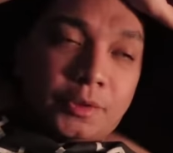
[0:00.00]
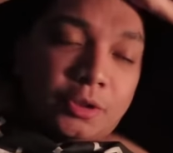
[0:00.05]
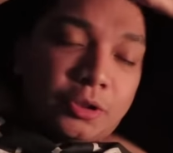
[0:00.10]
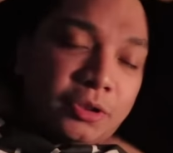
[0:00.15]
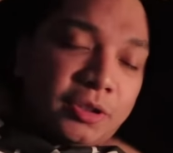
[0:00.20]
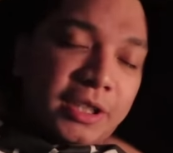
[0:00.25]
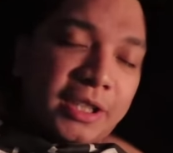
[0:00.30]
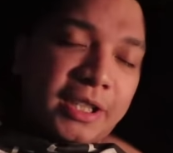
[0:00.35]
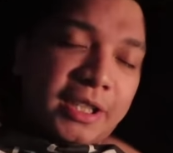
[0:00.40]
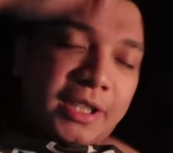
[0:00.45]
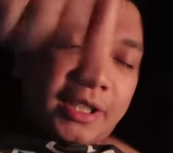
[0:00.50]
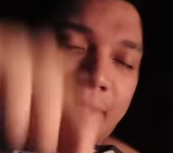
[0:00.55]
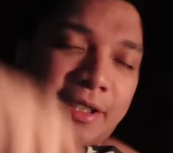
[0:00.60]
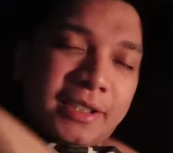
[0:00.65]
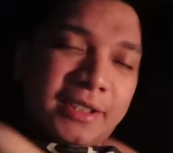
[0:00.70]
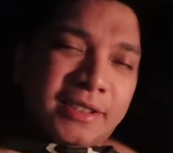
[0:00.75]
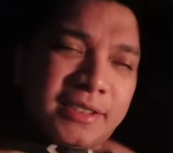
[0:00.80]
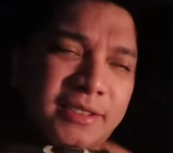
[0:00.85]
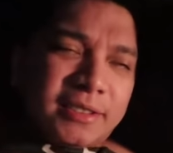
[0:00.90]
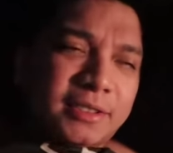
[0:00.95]

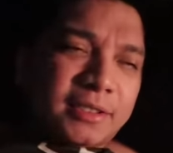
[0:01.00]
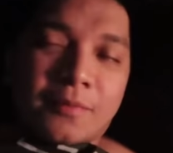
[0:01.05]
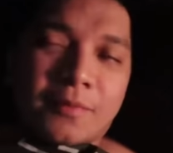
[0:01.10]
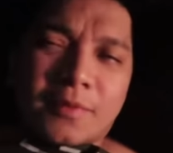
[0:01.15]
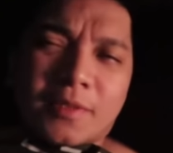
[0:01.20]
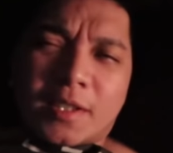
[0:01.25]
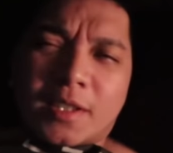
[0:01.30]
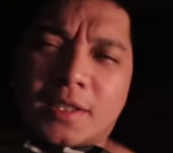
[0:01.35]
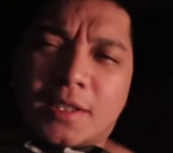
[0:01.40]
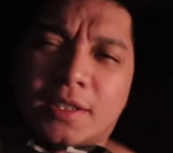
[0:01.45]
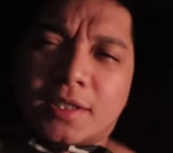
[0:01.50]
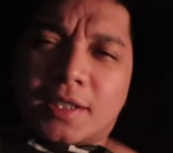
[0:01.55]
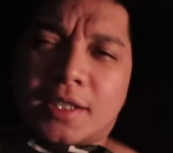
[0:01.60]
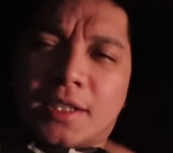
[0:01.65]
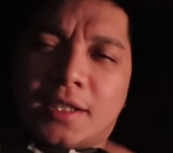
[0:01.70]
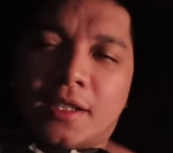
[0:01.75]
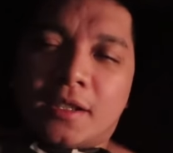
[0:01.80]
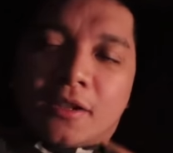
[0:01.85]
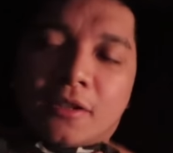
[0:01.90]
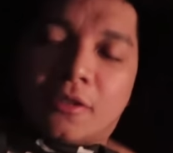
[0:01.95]
today
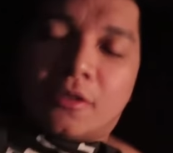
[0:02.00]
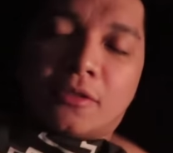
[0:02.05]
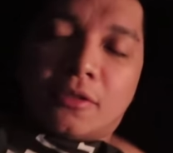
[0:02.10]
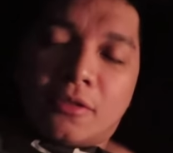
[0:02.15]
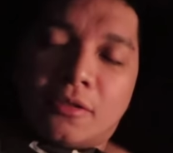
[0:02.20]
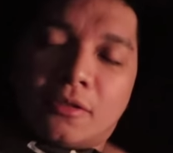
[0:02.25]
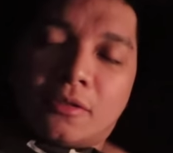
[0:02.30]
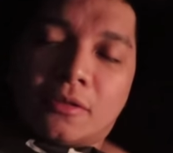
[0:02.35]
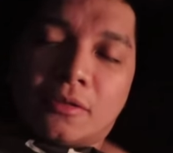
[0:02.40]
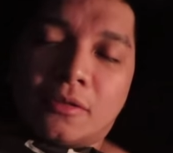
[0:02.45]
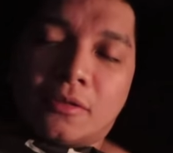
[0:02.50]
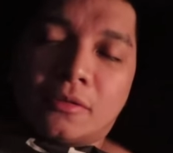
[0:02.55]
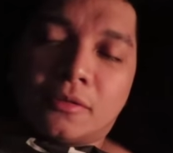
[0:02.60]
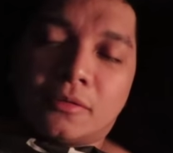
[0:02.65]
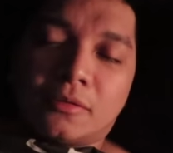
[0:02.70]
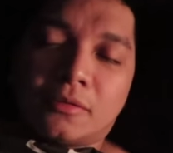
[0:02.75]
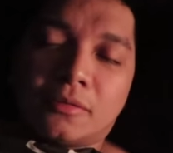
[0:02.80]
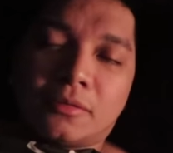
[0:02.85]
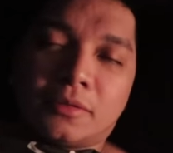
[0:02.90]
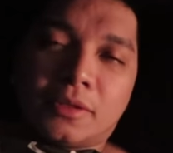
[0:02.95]
nag-decide akong
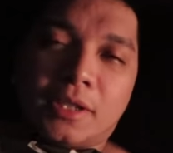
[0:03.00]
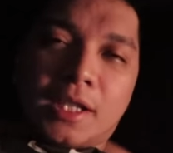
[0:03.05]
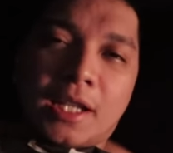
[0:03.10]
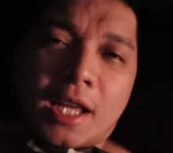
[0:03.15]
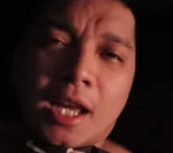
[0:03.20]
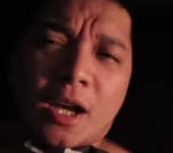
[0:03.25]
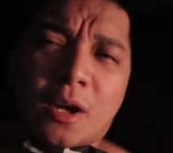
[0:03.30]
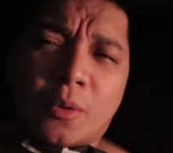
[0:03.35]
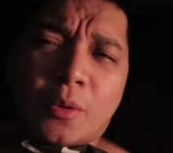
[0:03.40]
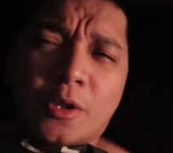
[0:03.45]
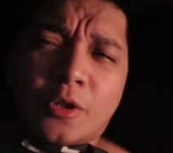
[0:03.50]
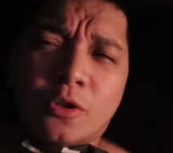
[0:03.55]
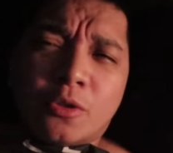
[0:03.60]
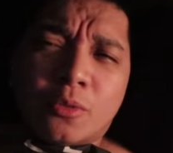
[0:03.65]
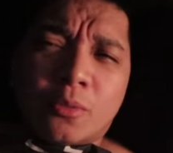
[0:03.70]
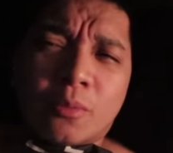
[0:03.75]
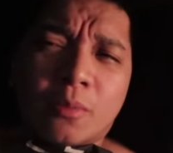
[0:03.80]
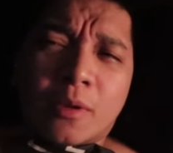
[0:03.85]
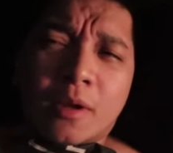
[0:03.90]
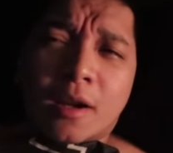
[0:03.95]
um, dalawin
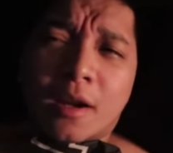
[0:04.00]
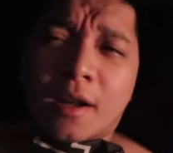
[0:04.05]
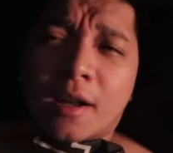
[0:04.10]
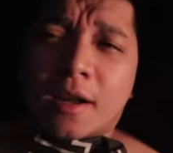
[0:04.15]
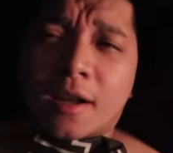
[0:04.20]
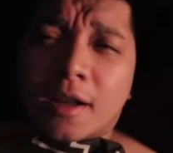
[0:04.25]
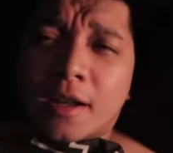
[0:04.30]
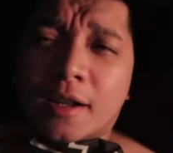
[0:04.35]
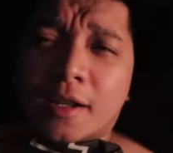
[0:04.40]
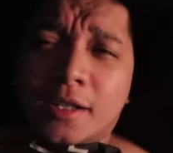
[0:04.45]
yung mga